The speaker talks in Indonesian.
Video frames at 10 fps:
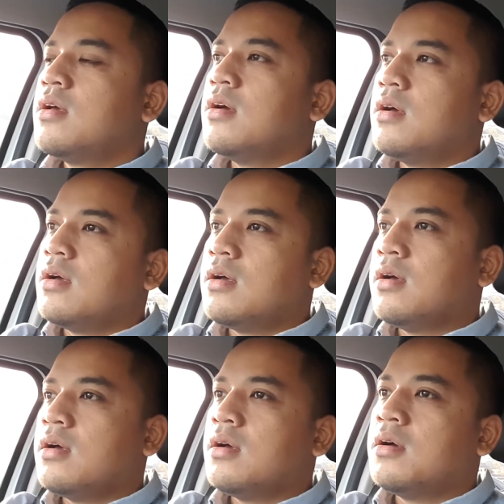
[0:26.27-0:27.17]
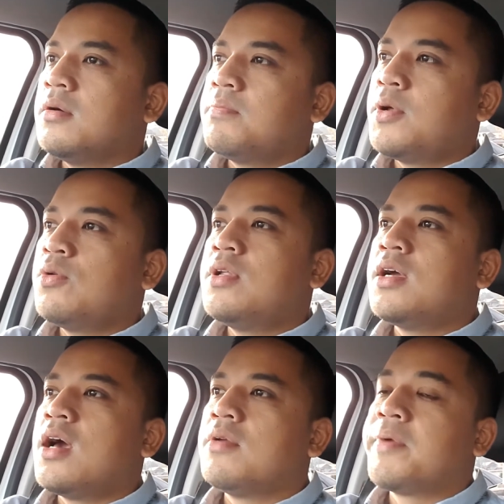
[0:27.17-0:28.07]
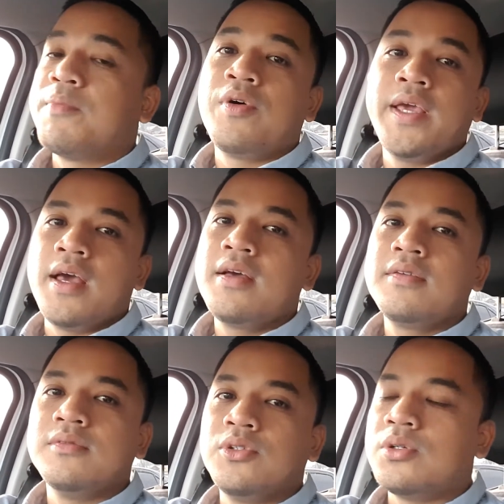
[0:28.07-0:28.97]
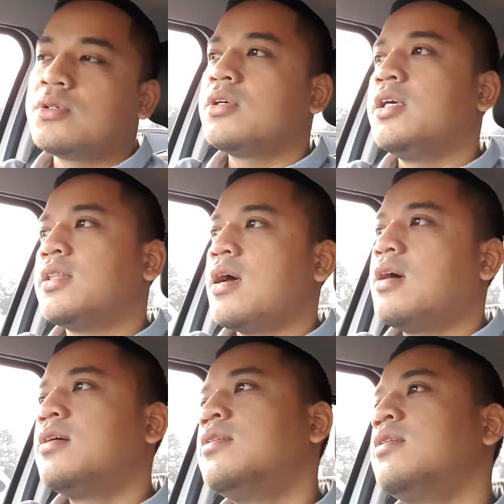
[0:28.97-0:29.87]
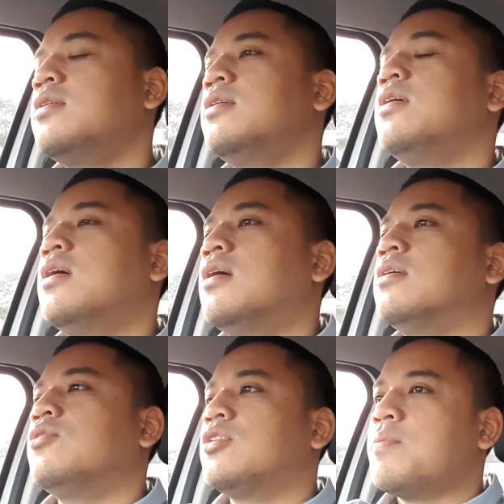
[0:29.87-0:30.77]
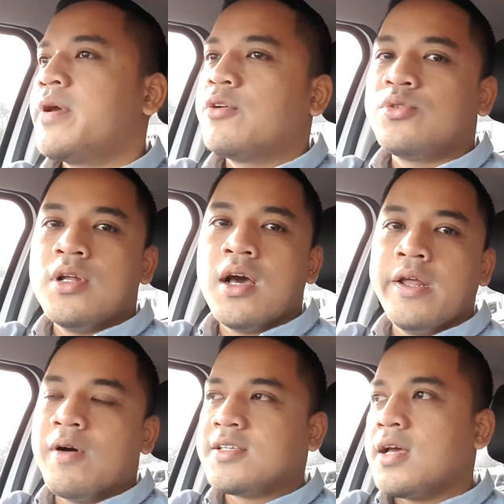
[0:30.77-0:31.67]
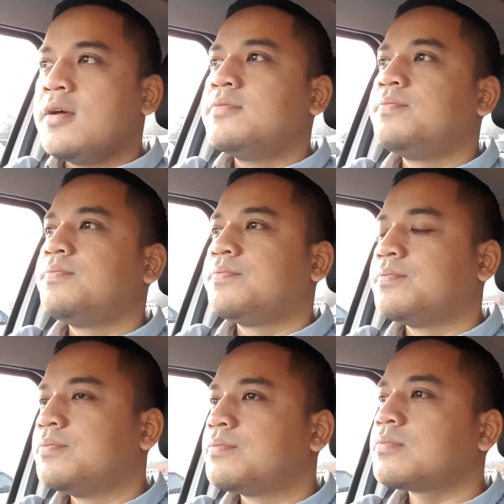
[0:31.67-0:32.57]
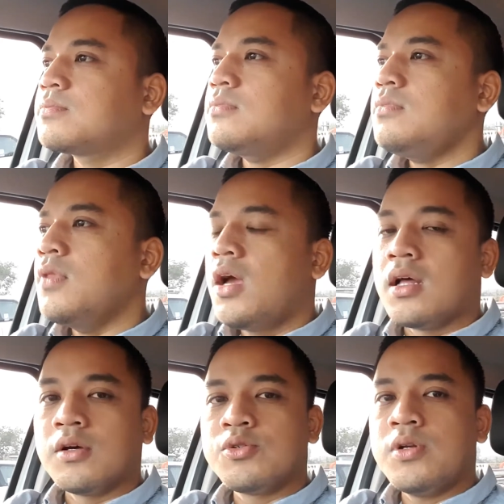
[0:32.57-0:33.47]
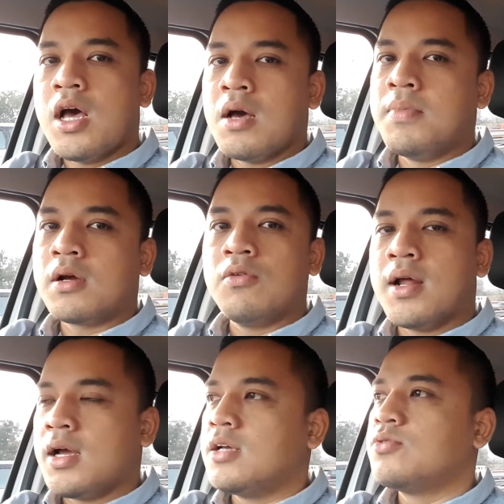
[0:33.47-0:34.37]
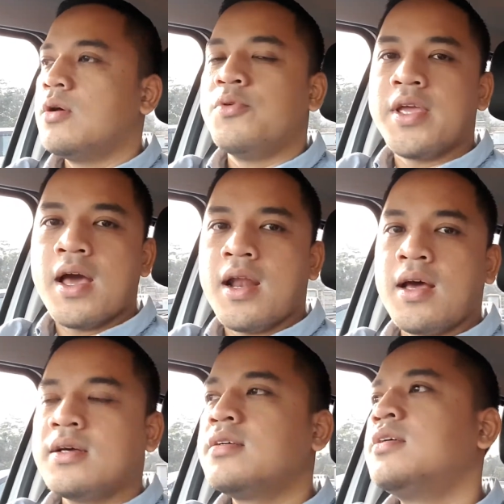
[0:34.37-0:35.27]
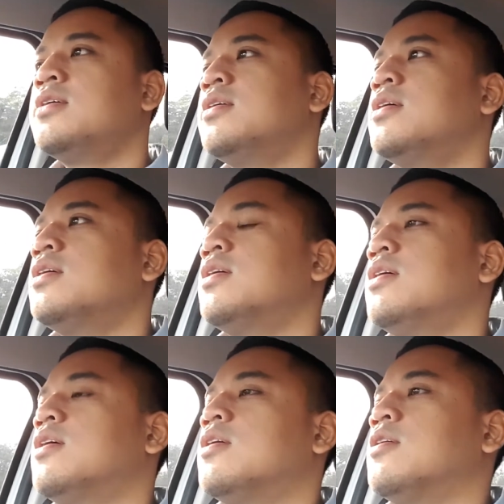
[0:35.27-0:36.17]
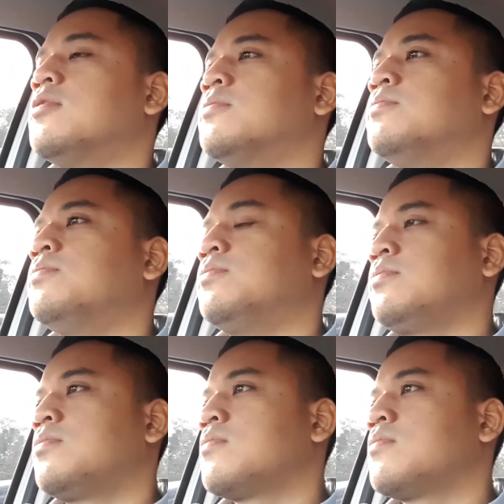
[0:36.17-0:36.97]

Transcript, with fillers: uh, penuh dengan memori ya untuk kita terutama yang sudah dewasa atau sudah berkeluarga sudah punya anak um,